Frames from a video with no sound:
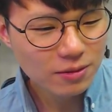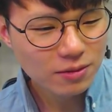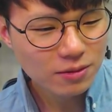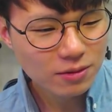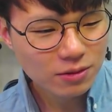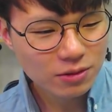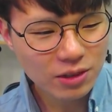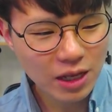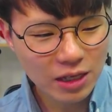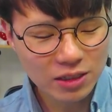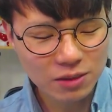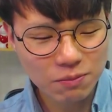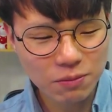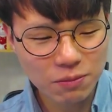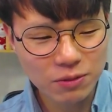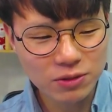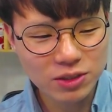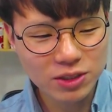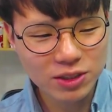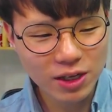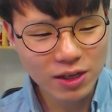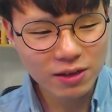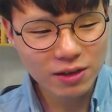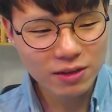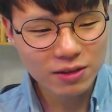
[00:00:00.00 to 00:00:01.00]
다섯
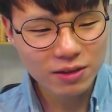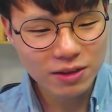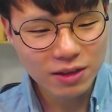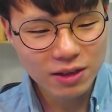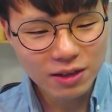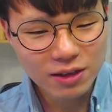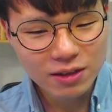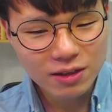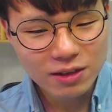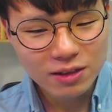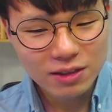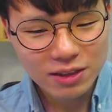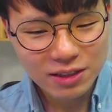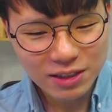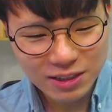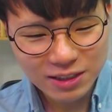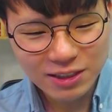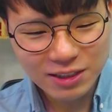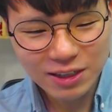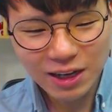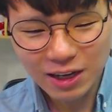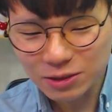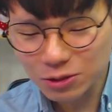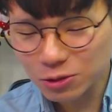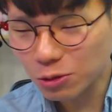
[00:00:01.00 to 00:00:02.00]
번째,
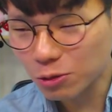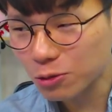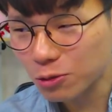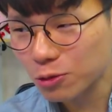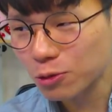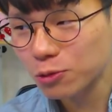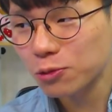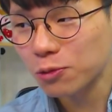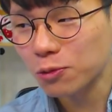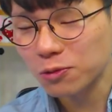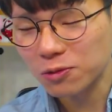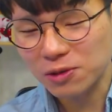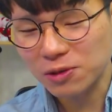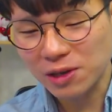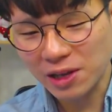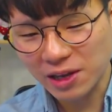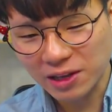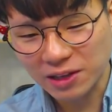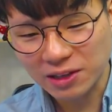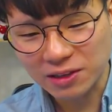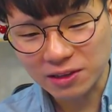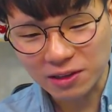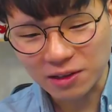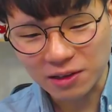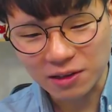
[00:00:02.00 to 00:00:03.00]
인간적으로 소통을 해야
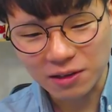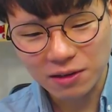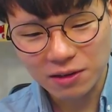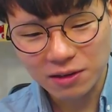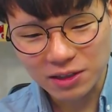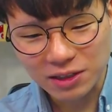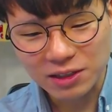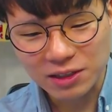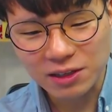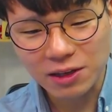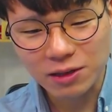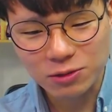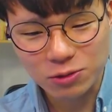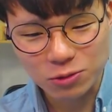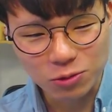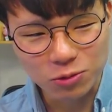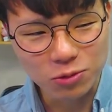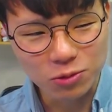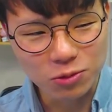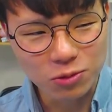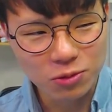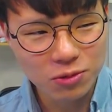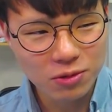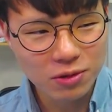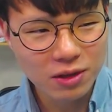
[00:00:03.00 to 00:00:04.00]
된다. 인간적으로.
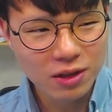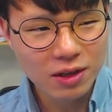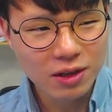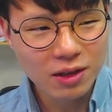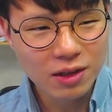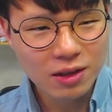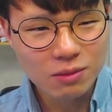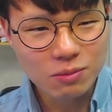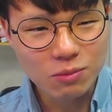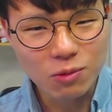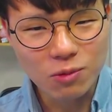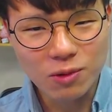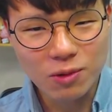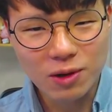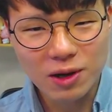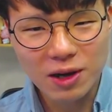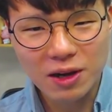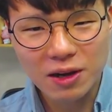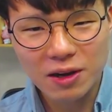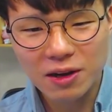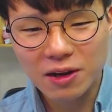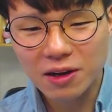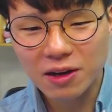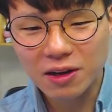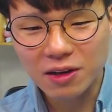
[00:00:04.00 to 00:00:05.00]

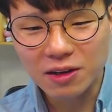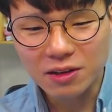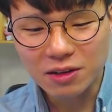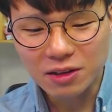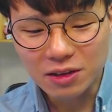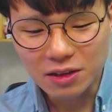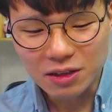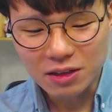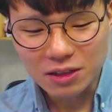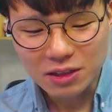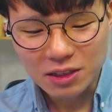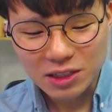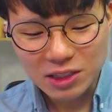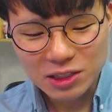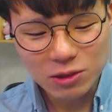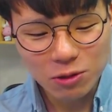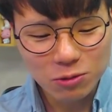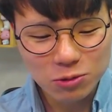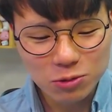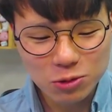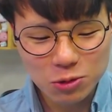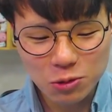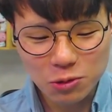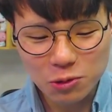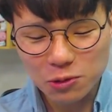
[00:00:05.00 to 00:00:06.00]
뭔가
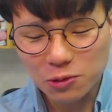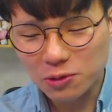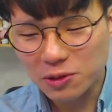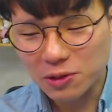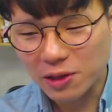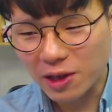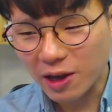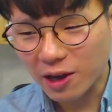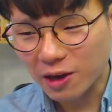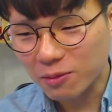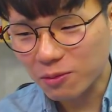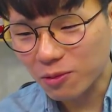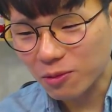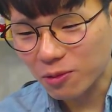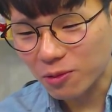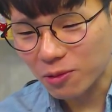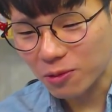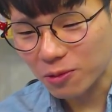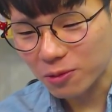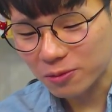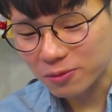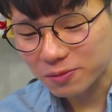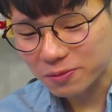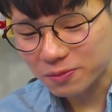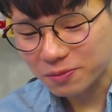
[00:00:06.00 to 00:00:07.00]
이성적으로 내가
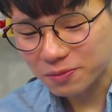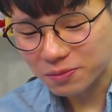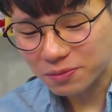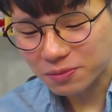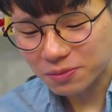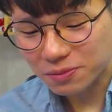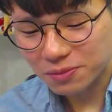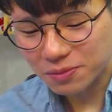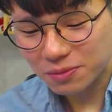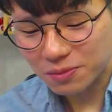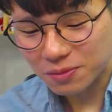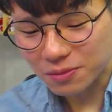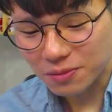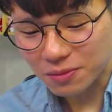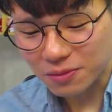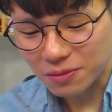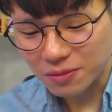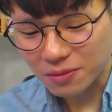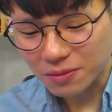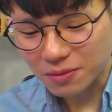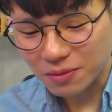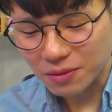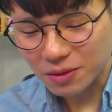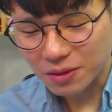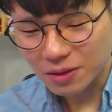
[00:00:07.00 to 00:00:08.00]
뭐
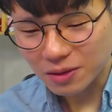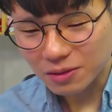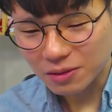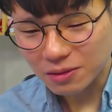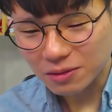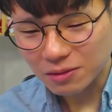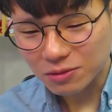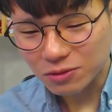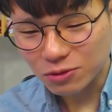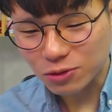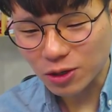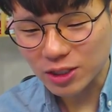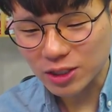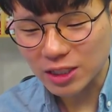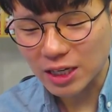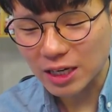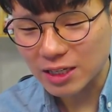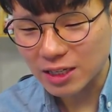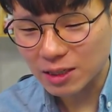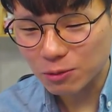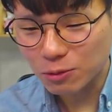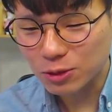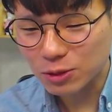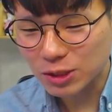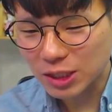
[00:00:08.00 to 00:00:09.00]
누가
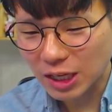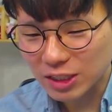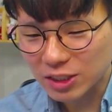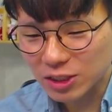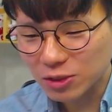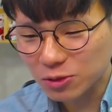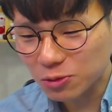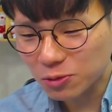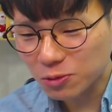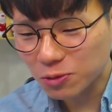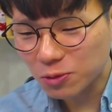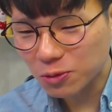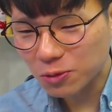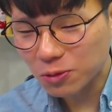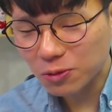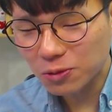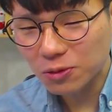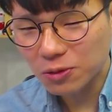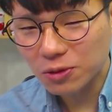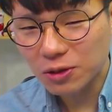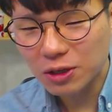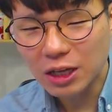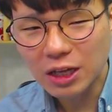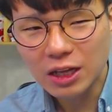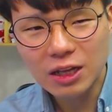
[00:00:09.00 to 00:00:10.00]
잘잘못 따지고
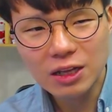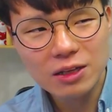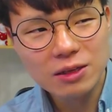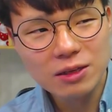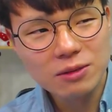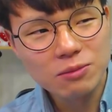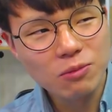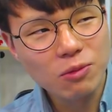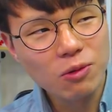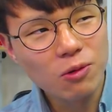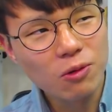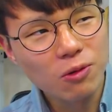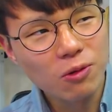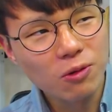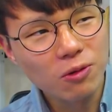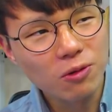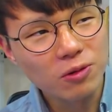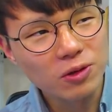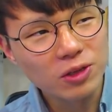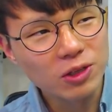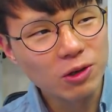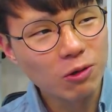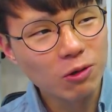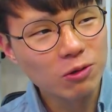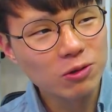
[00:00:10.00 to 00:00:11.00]
뭐
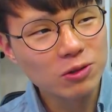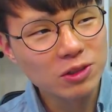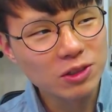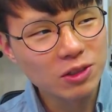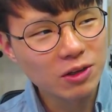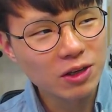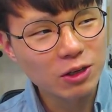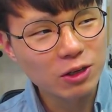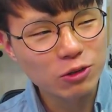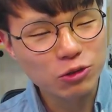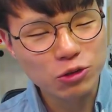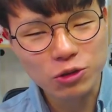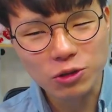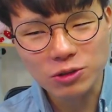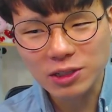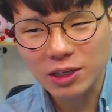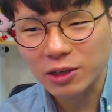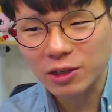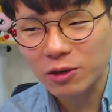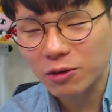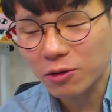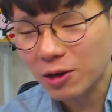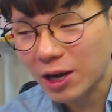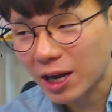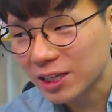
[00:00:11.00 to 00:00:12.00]
이거는 이렇게 규정상
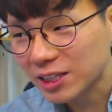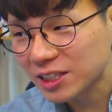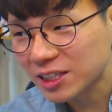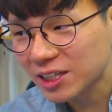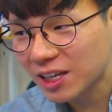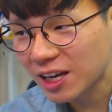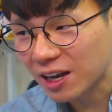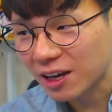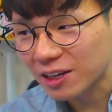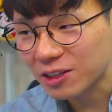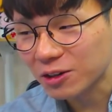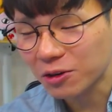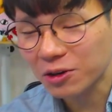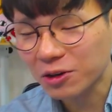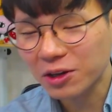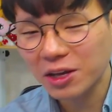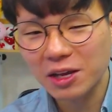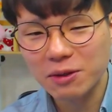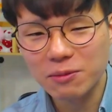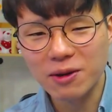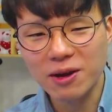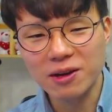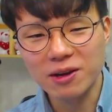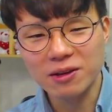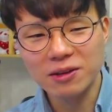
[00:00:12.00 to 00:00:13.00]
이런 거 아니냐 이렇게 막